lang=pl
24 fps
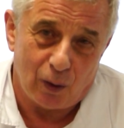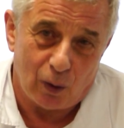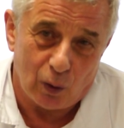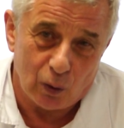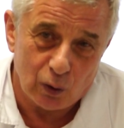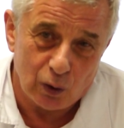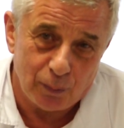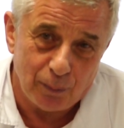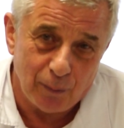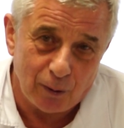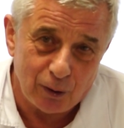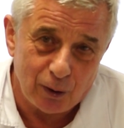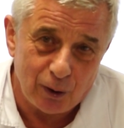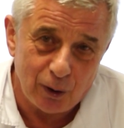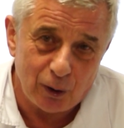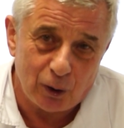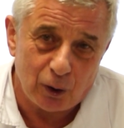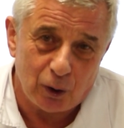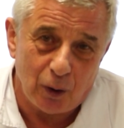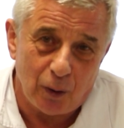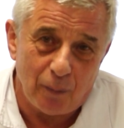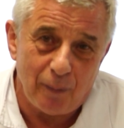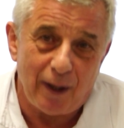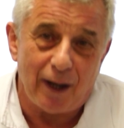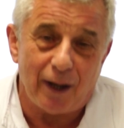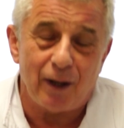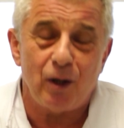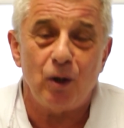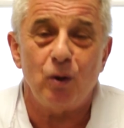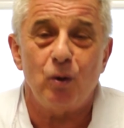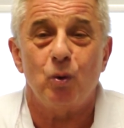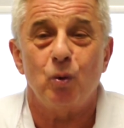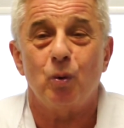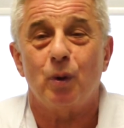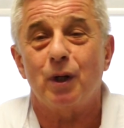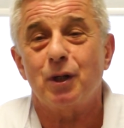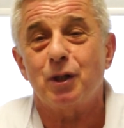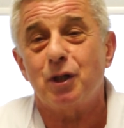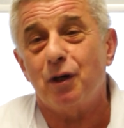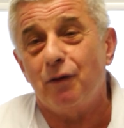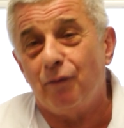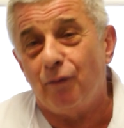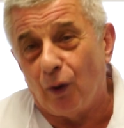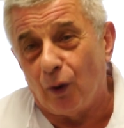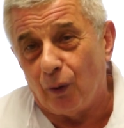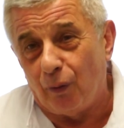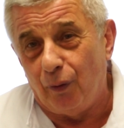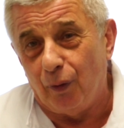osmotyczną, jak i
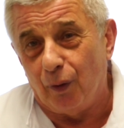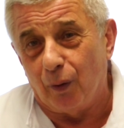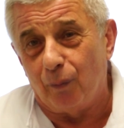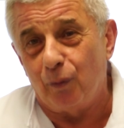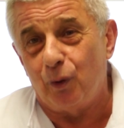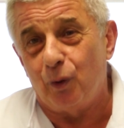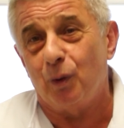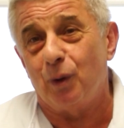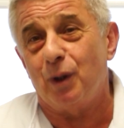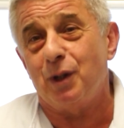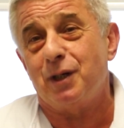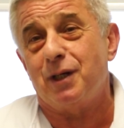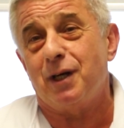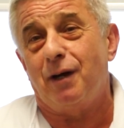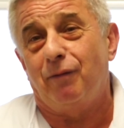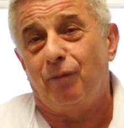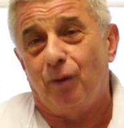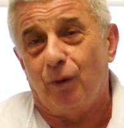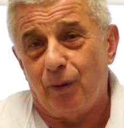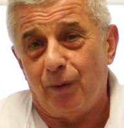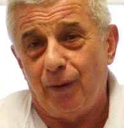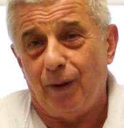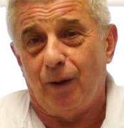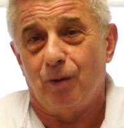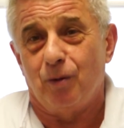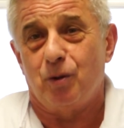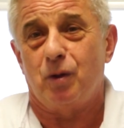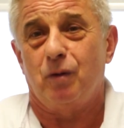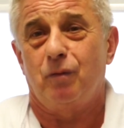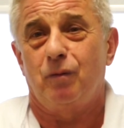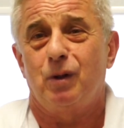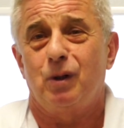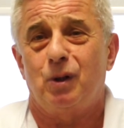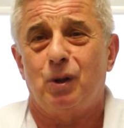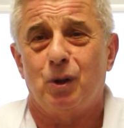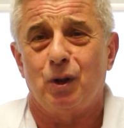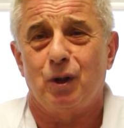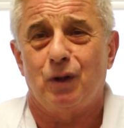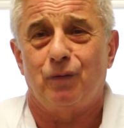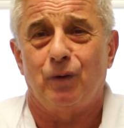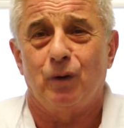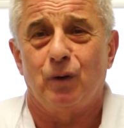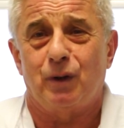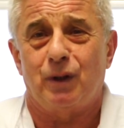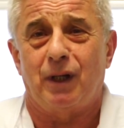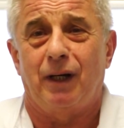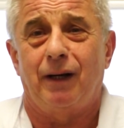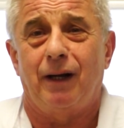diurezę wodną. Diureza wodna oczywiście
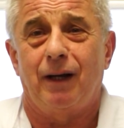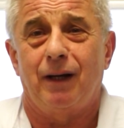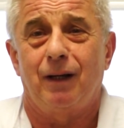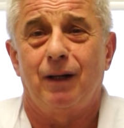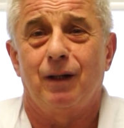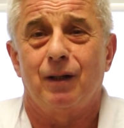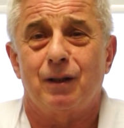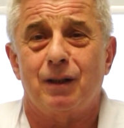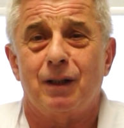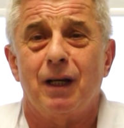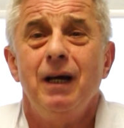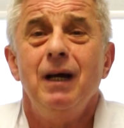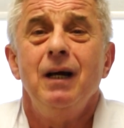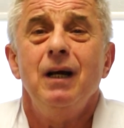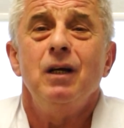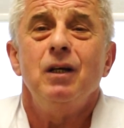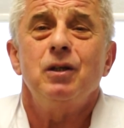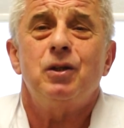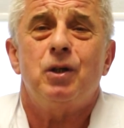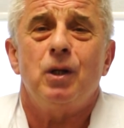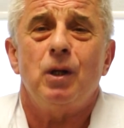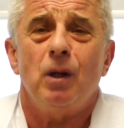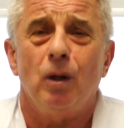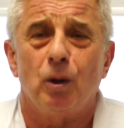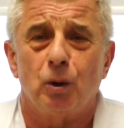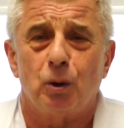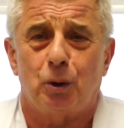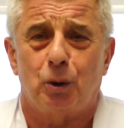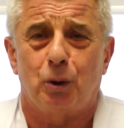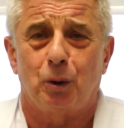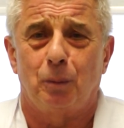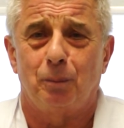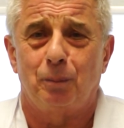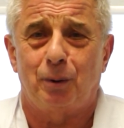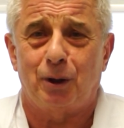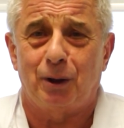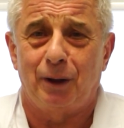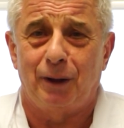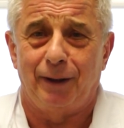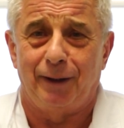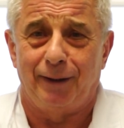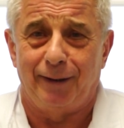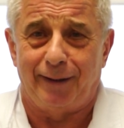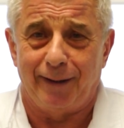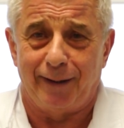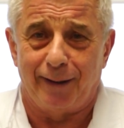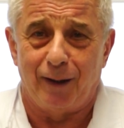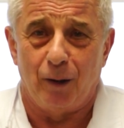związana jest z ilością
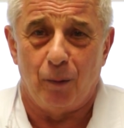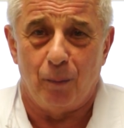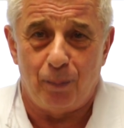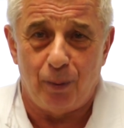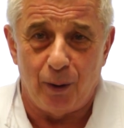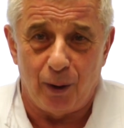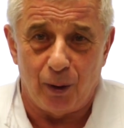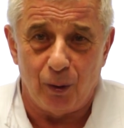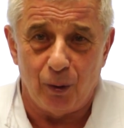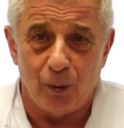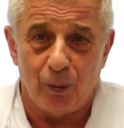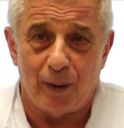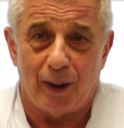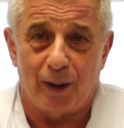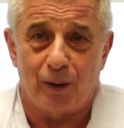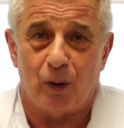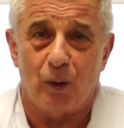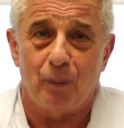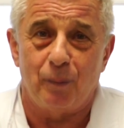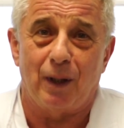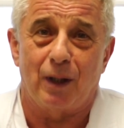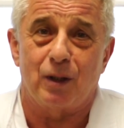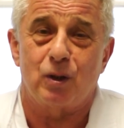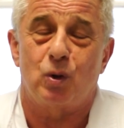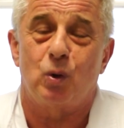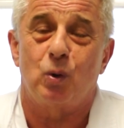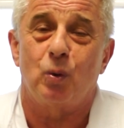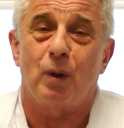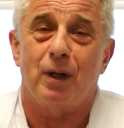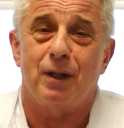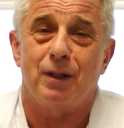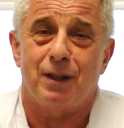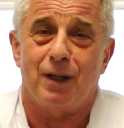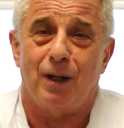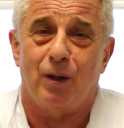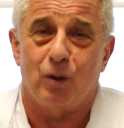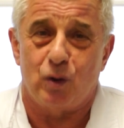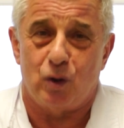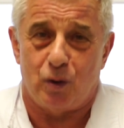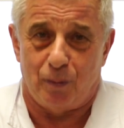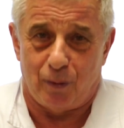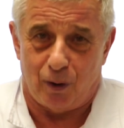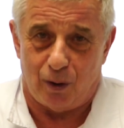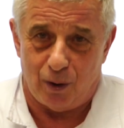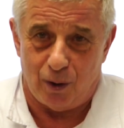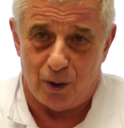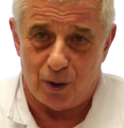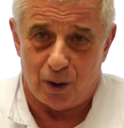przyjętego płynu, natomiast diureza
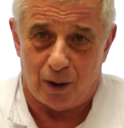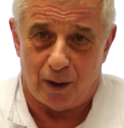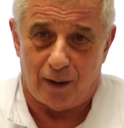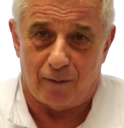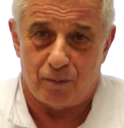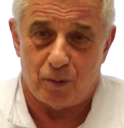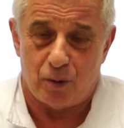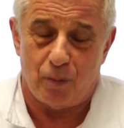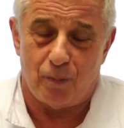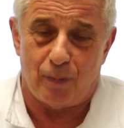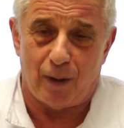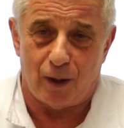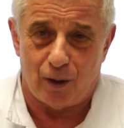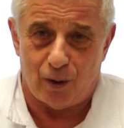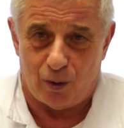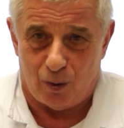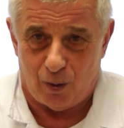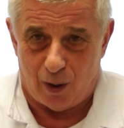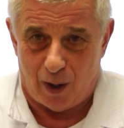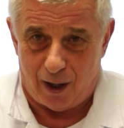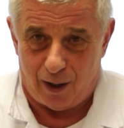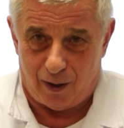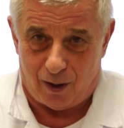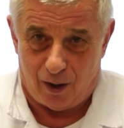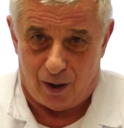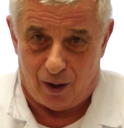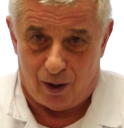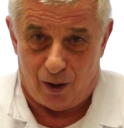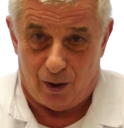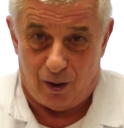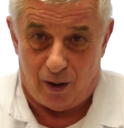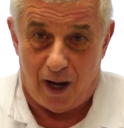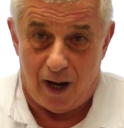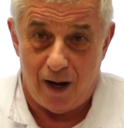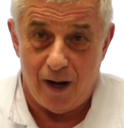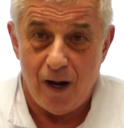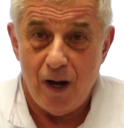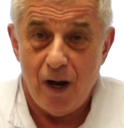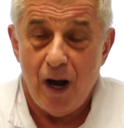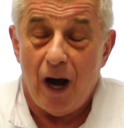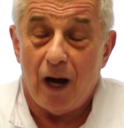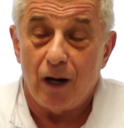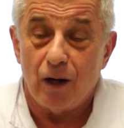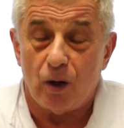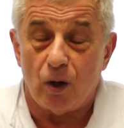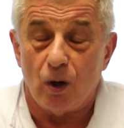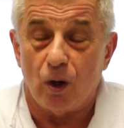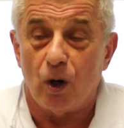osmotyczna w przypadku alkohola,
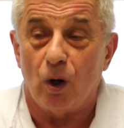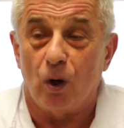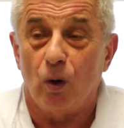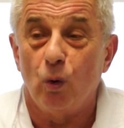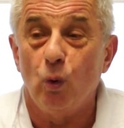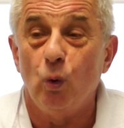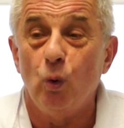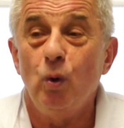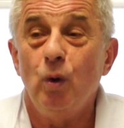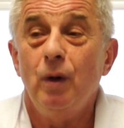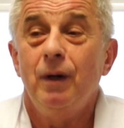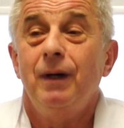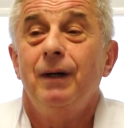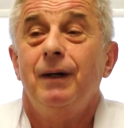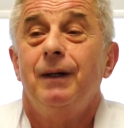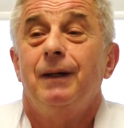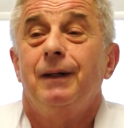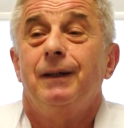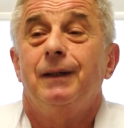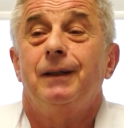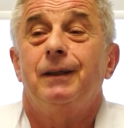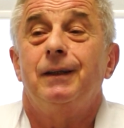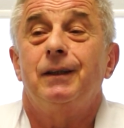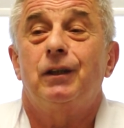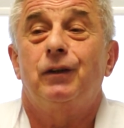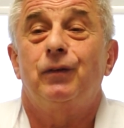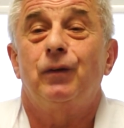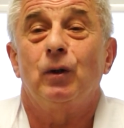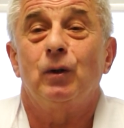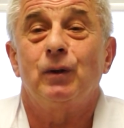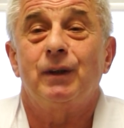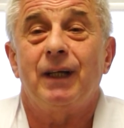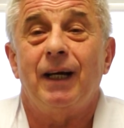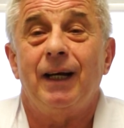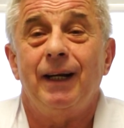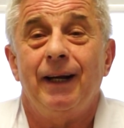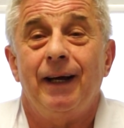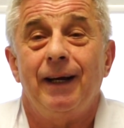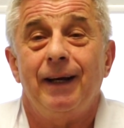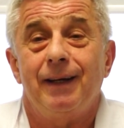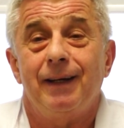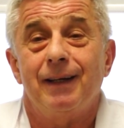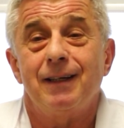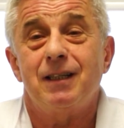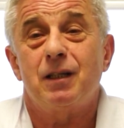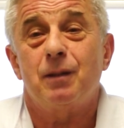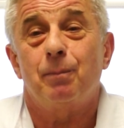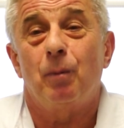alkoholu y, związana
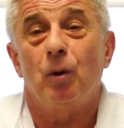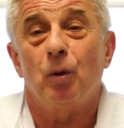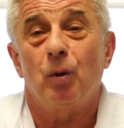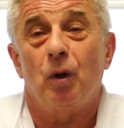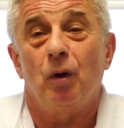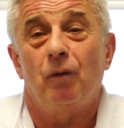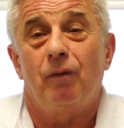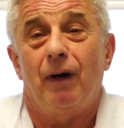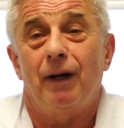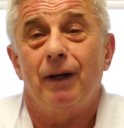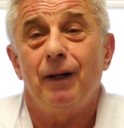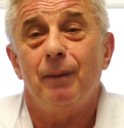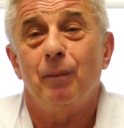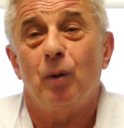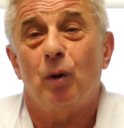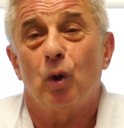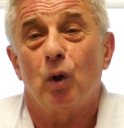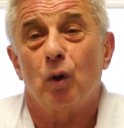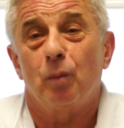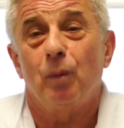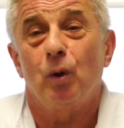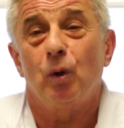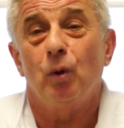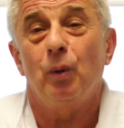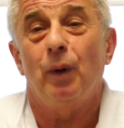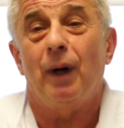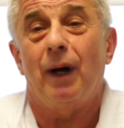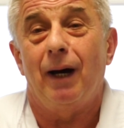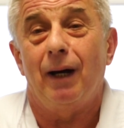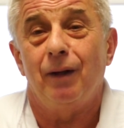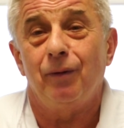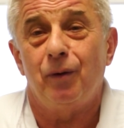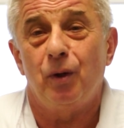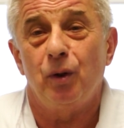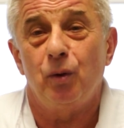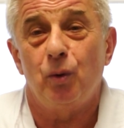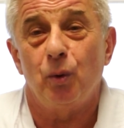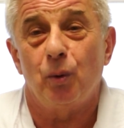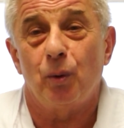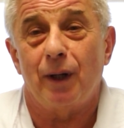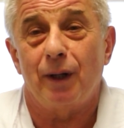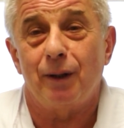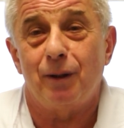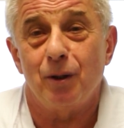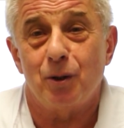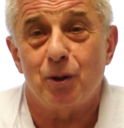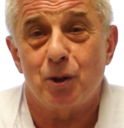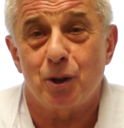jest z blokowaniem hormonu
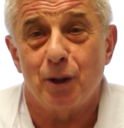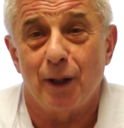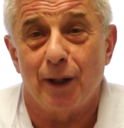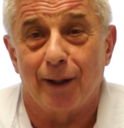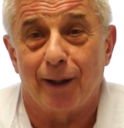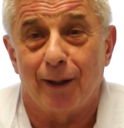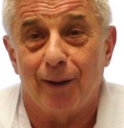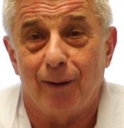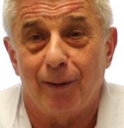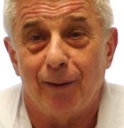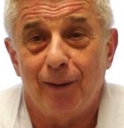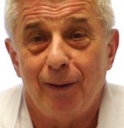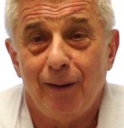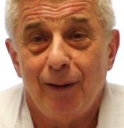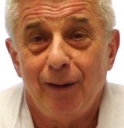antydiuretycznego.